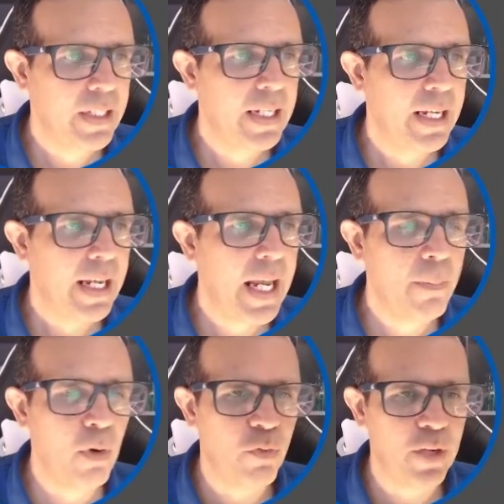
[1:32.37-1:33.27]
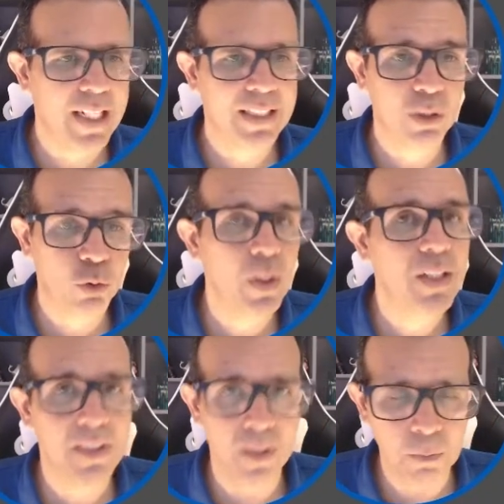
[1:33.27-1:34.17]
remover a
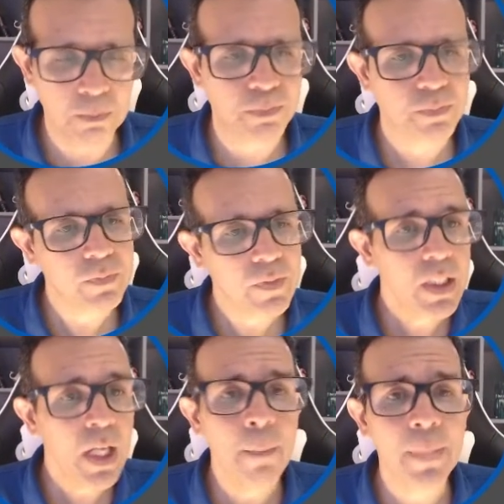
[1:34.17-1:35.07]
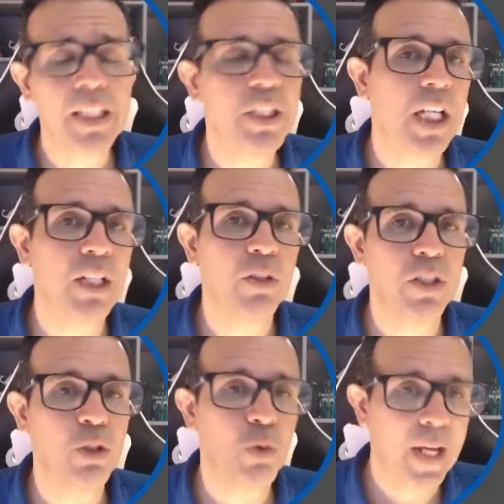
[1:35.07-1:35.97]
saturação para deixar a nossa
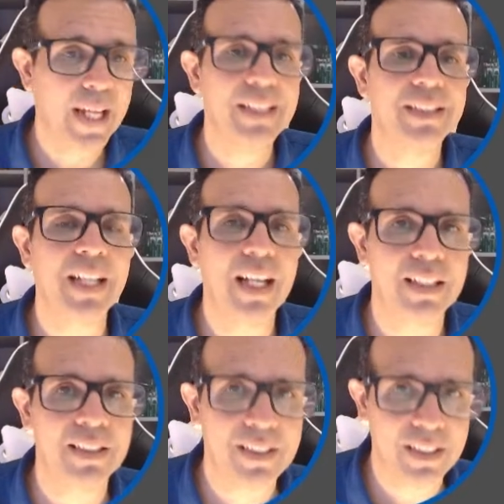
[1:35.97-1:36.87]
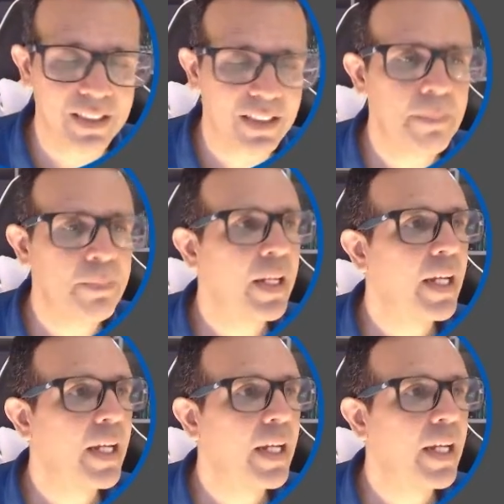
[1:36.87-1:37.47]
textura em escala de cinza